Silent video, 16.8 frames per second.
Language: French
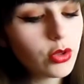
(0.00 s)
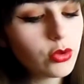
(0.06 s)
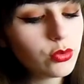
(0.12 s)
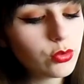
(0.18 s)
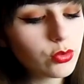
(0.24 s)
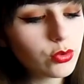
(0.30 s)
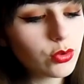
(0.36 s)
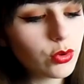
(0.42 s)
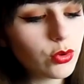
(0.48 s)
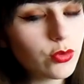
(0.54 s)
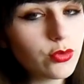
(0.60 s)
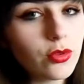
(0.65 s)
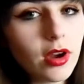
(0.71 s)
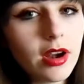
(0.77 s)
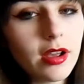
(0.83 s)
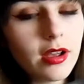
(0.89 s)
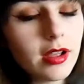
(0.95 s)
Donc
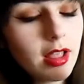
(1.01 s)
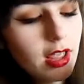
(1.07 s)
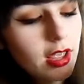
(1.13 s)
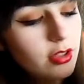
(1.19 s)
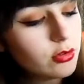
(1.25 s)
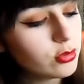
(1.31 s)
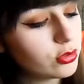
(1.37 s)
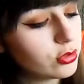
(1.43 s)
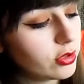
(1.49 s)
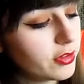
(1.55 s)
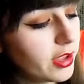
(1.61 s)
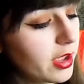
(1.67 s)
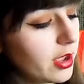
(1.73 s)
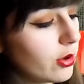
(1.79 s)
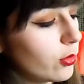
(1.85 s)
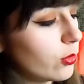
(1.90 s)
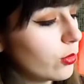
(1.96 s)
voilà. Donc il y en a
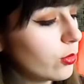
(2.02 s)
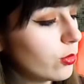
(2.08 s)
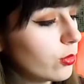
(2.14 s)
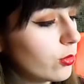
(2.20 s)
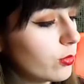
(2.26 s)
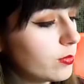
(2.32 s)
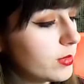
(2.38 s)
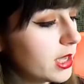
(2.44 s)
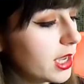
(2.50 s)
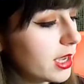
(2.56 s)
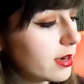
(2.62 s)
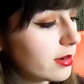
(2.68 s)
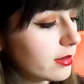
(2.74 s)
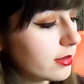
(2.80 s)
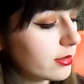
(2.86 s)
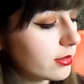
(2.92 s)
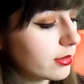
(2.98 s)
un au
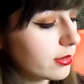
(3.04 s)
miel.